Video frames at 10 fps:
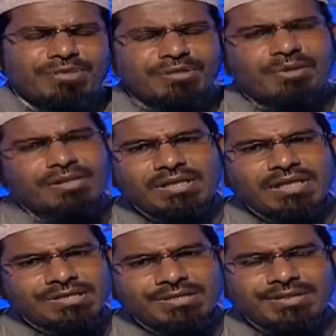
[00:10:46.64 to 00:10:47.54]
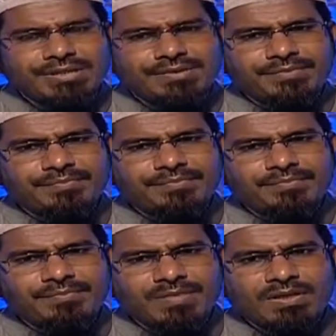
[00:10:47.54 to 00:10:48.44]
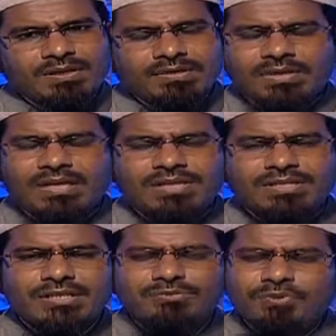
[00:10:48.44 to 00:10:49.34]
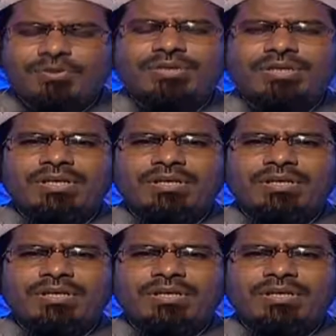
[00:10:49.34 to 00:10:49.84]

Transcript: তিনি বাড়িতে আসছেন দেখলেন যে এই মুহূর্তে